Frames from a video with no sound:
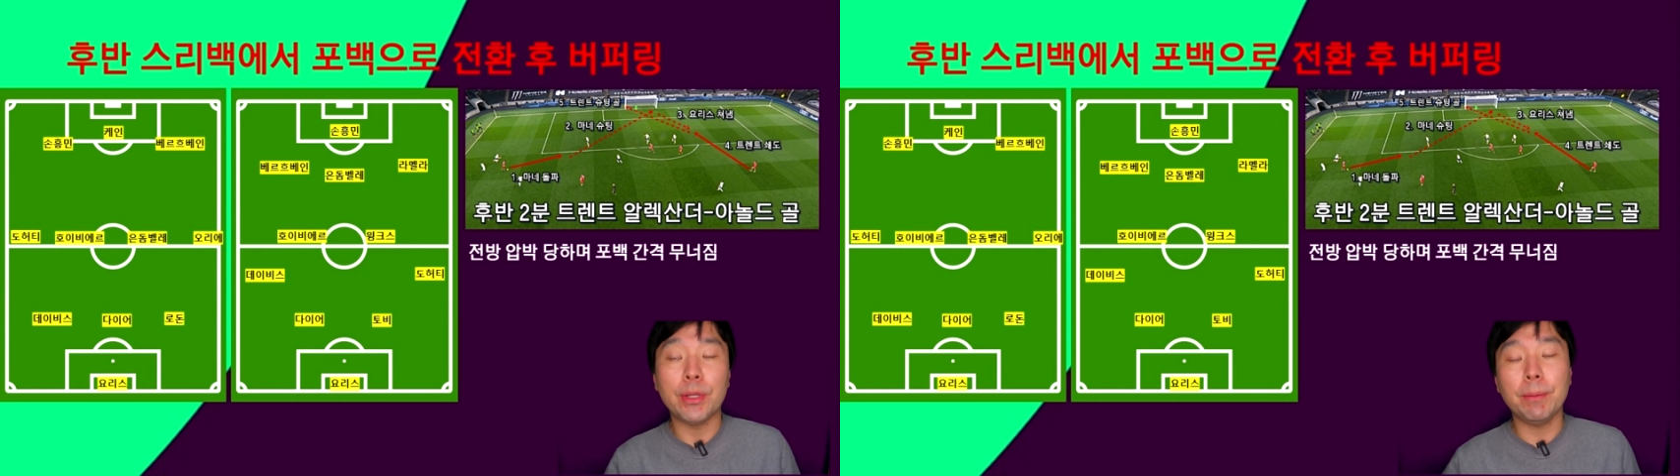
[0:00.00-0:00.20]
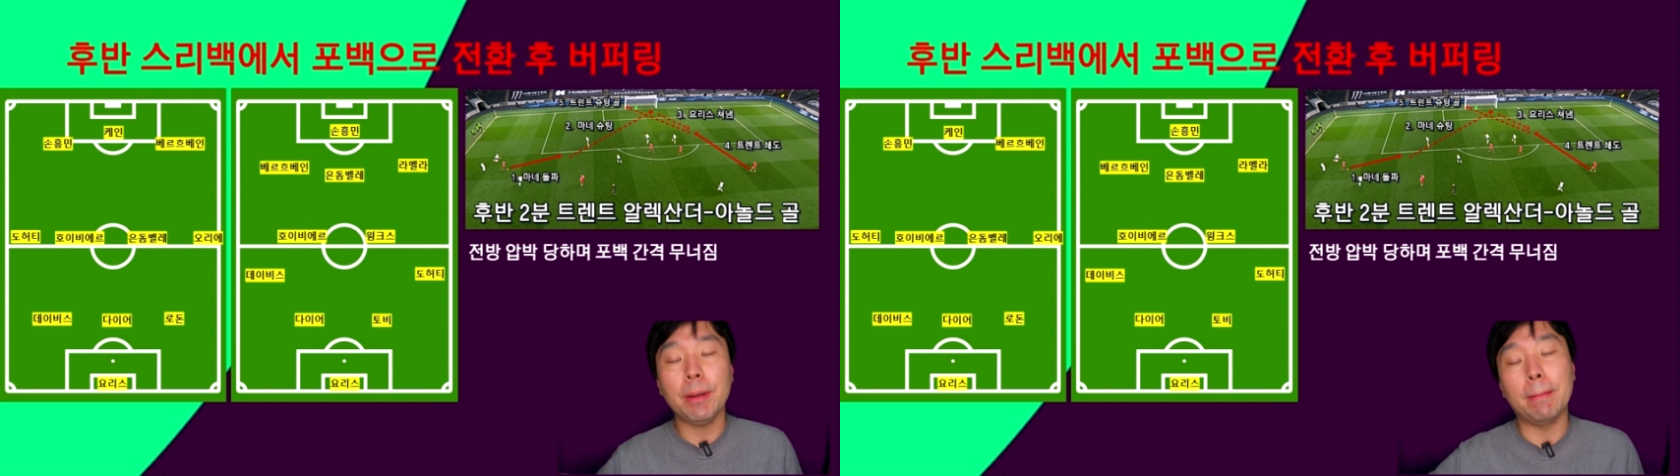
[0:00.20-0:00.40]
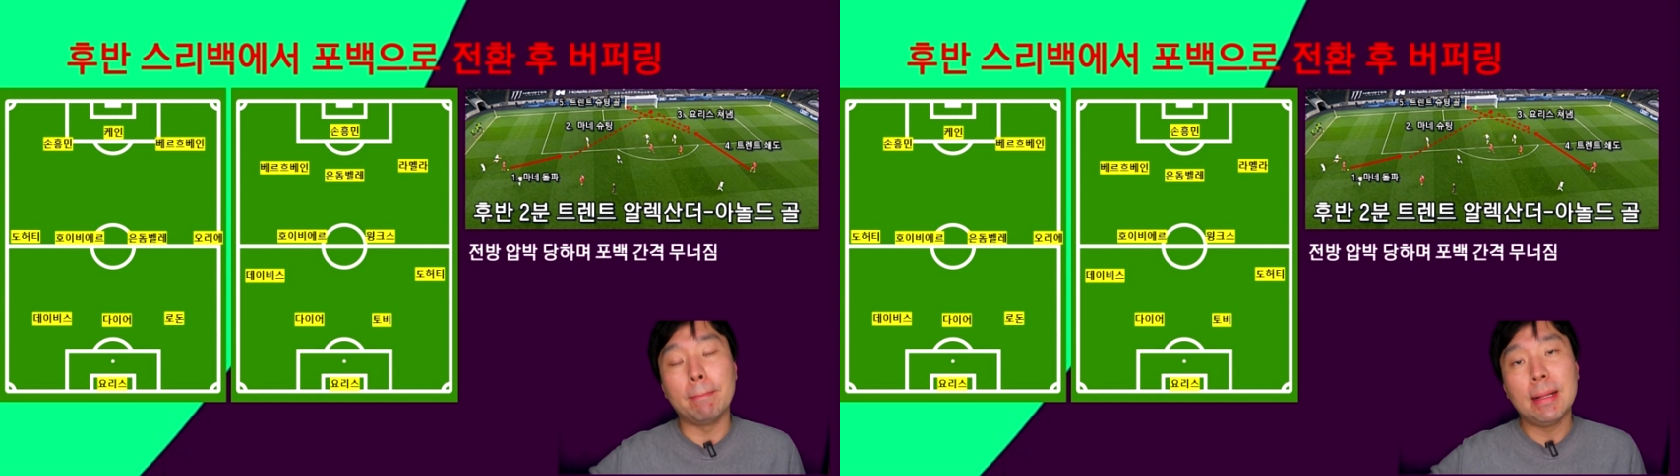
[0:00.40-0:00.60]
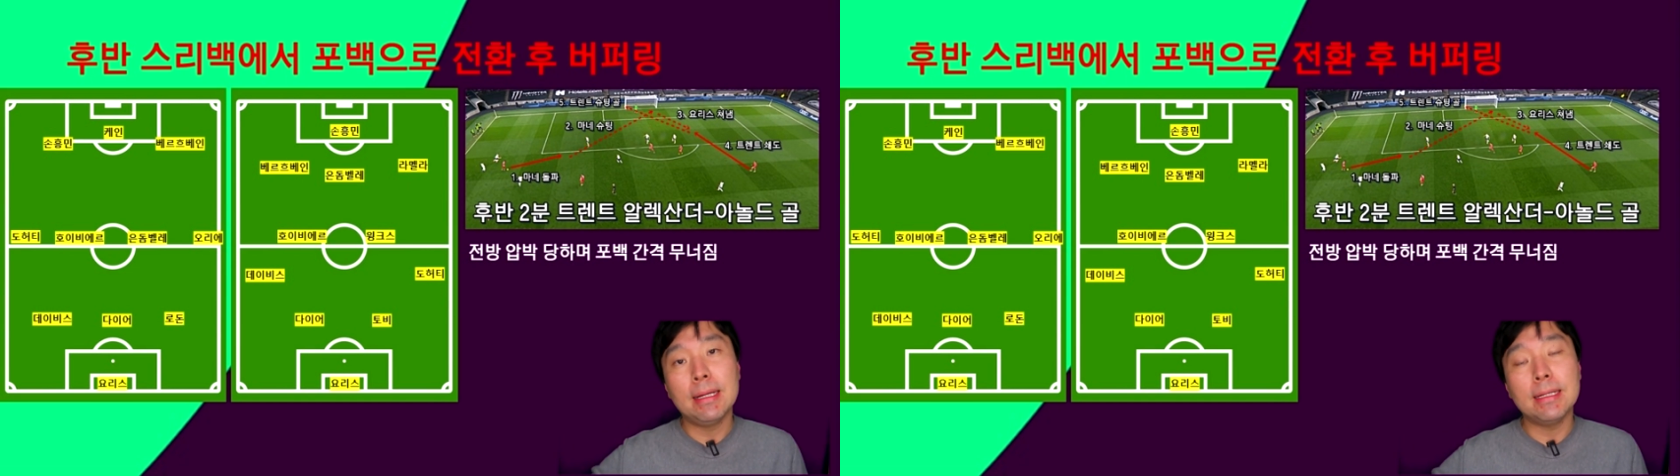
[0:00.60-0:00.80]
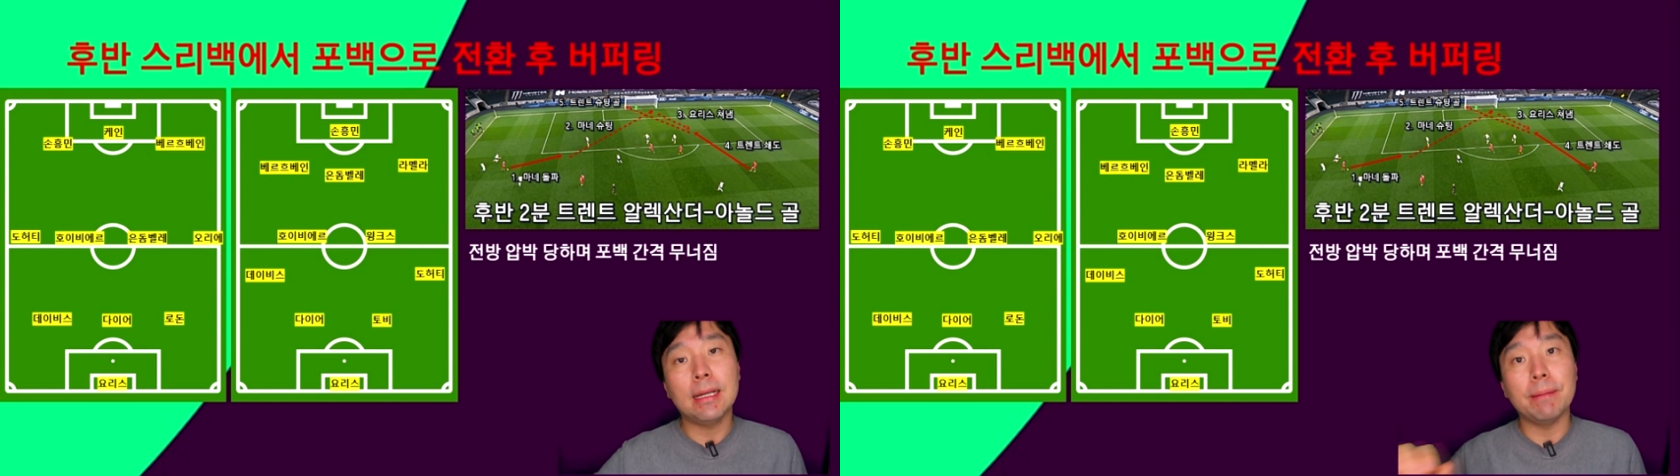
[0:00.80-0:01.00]
왜냐면
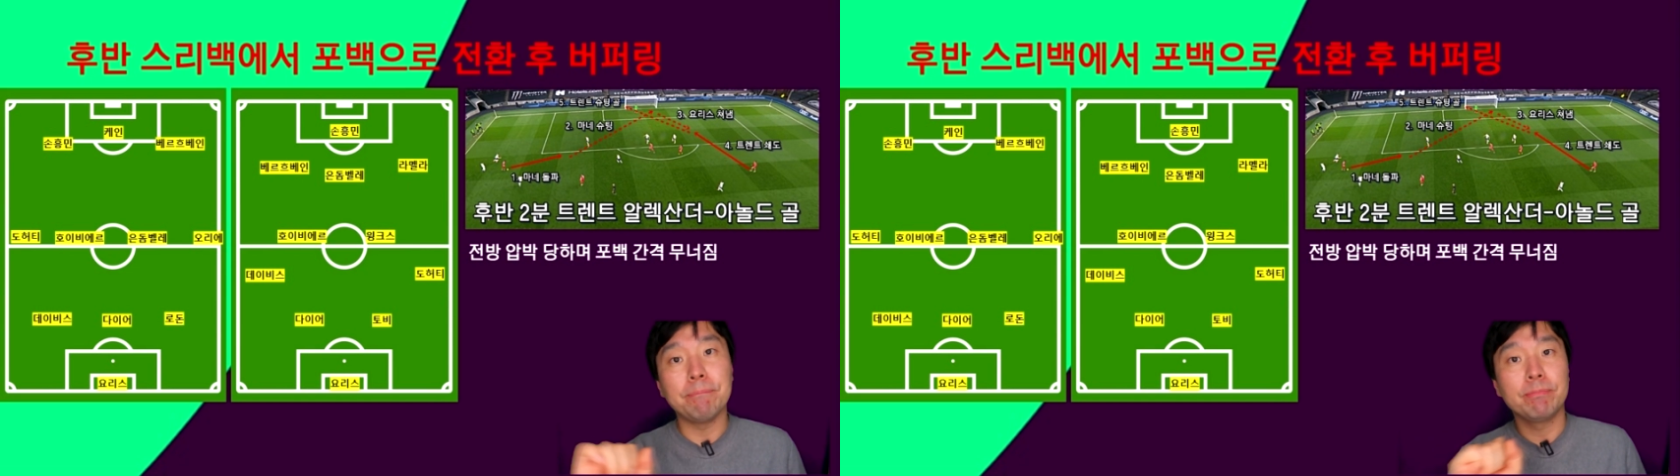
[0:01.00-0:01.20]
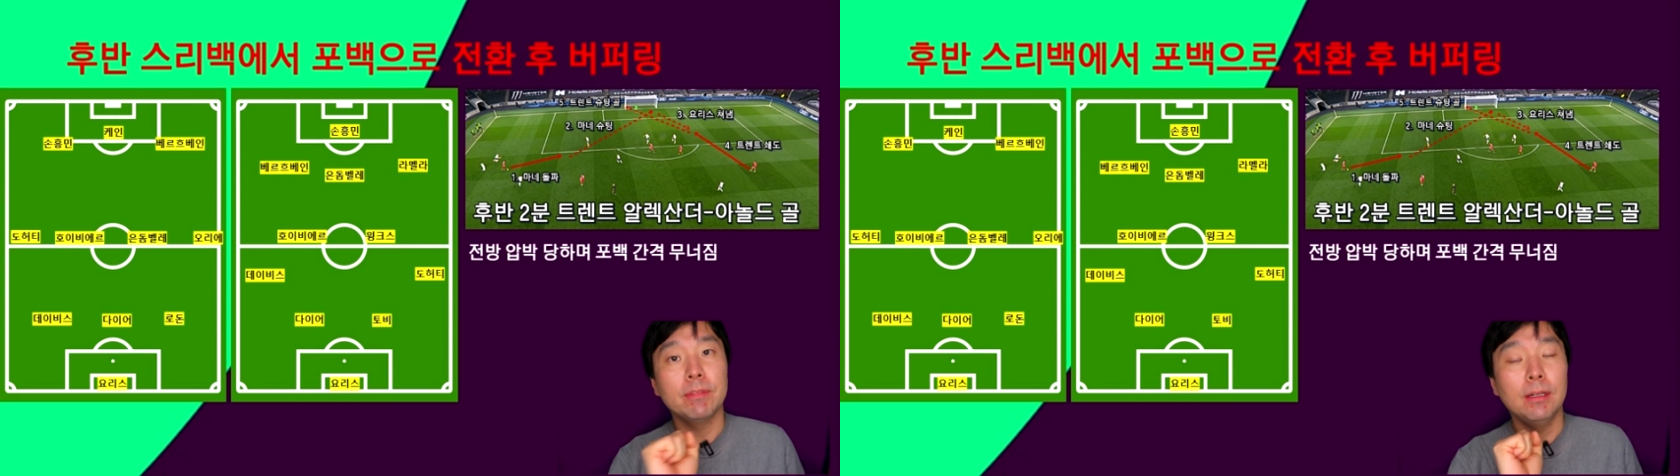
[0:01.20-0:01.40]
이게